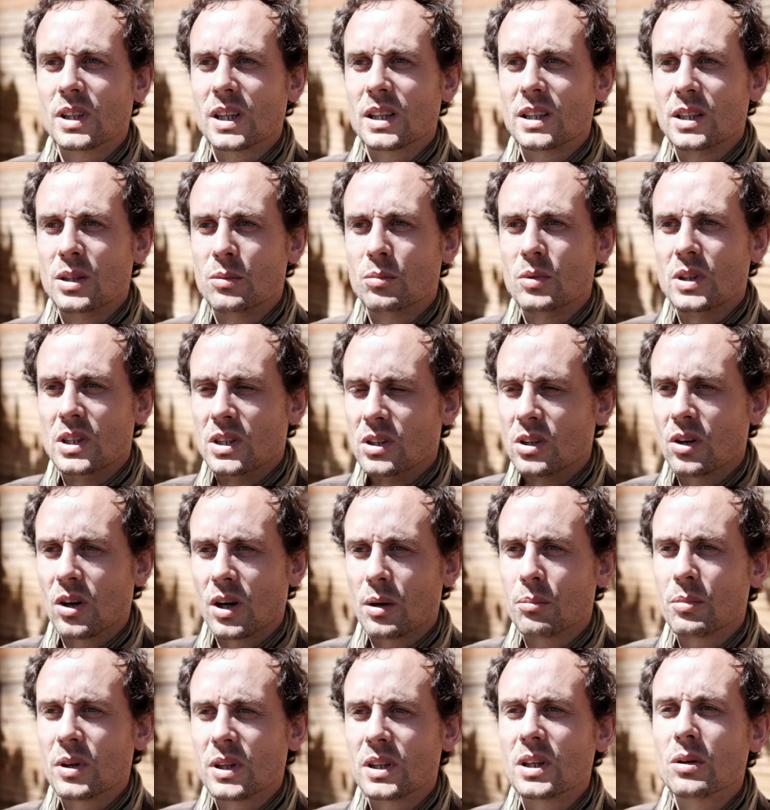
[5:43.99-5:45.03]
il n'y
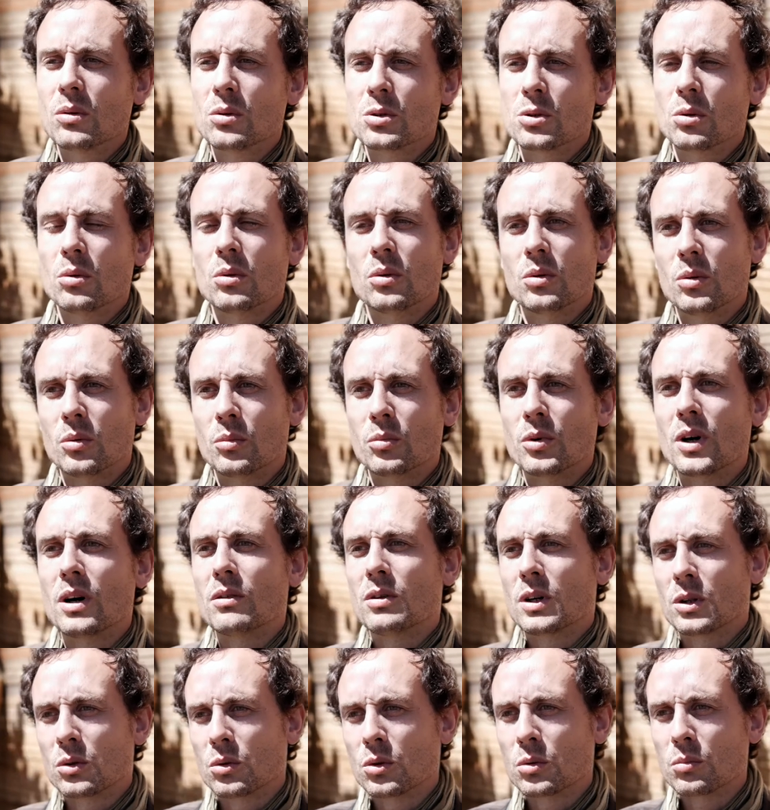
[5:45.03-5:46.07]
aura pas d'érosion. On peut
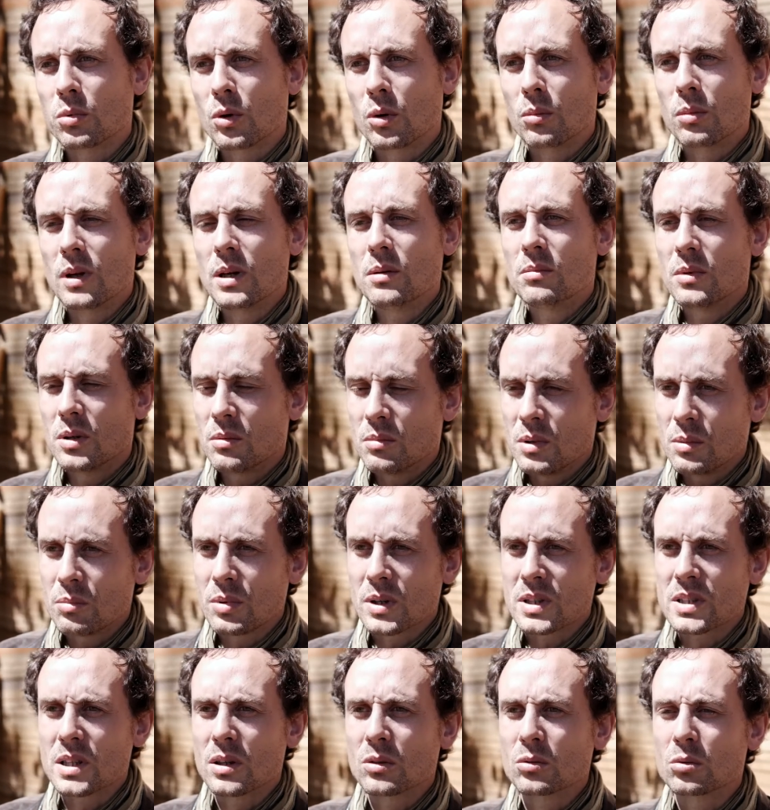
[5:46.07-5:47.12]
avoir d'autres problèmes, mais
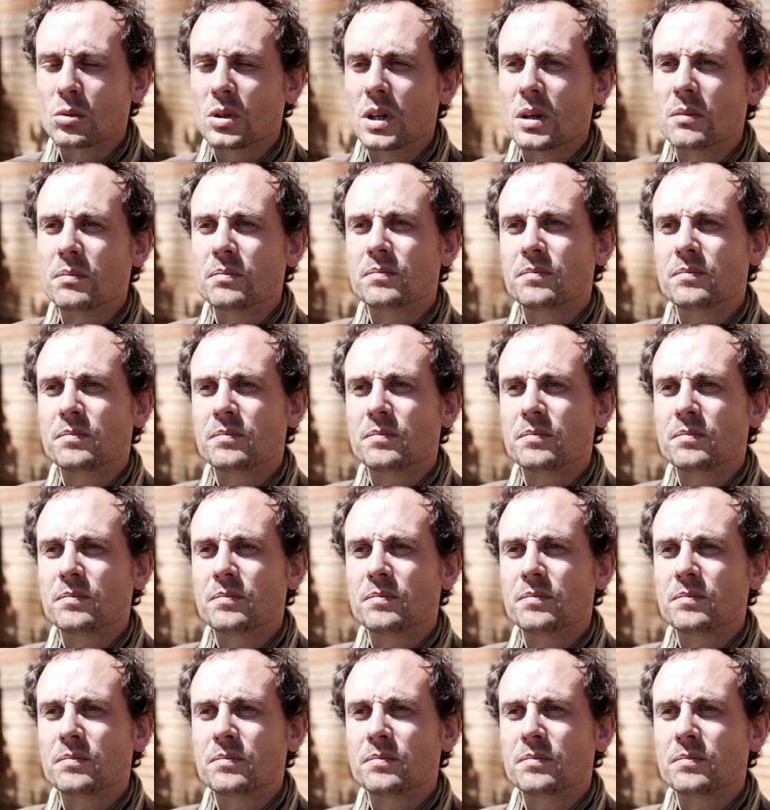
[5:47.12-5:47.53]
pas ça en tout cas.